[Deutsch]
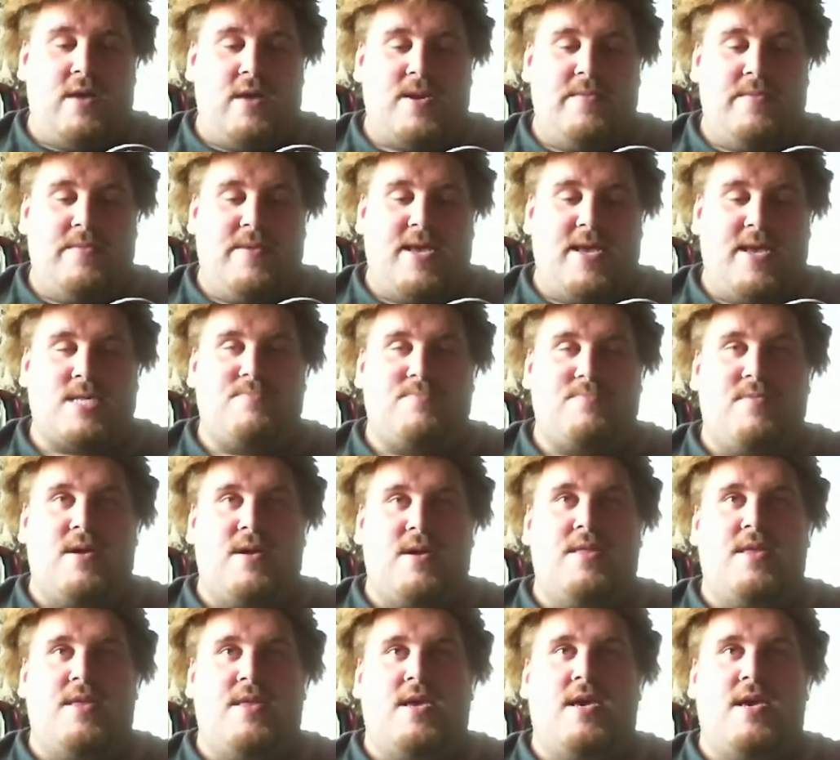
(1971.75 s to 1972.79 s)
ob ich demnächst
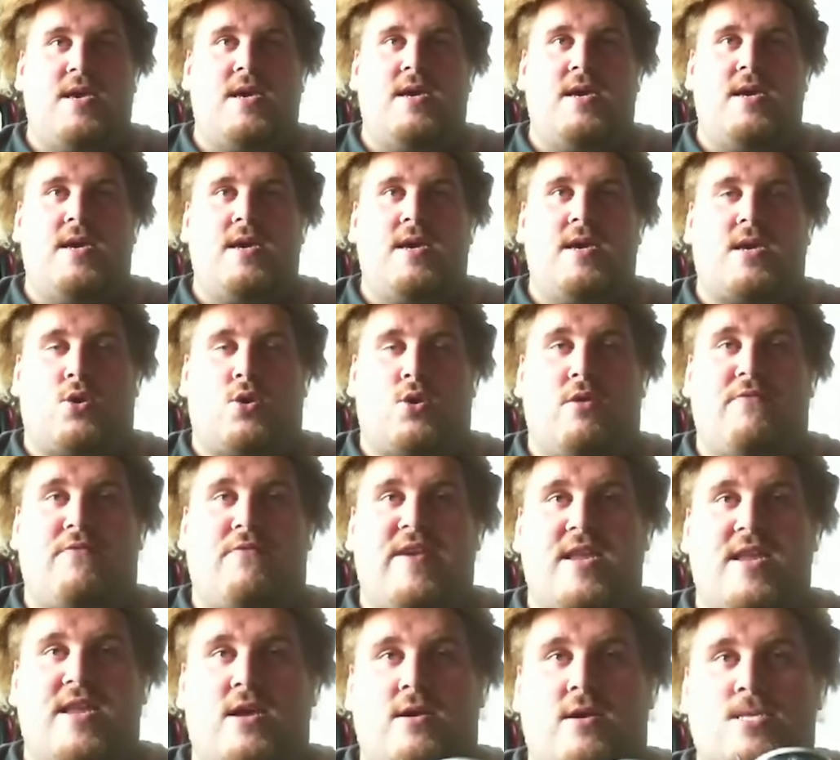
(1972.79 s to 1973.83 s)
mal eine
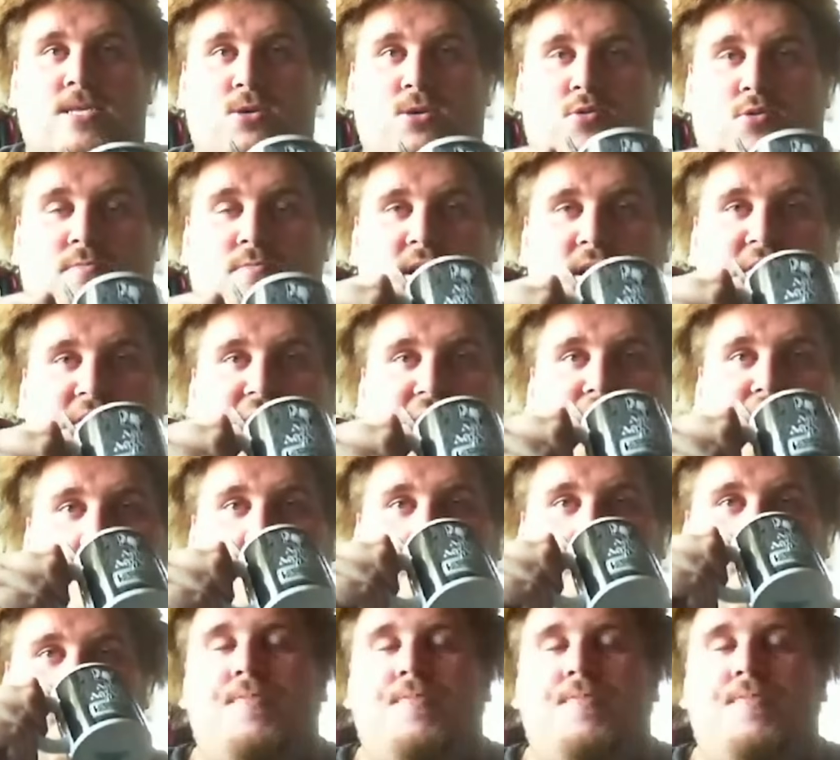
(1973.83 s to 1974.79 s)
Crowdfunding-Aktion mache dafür.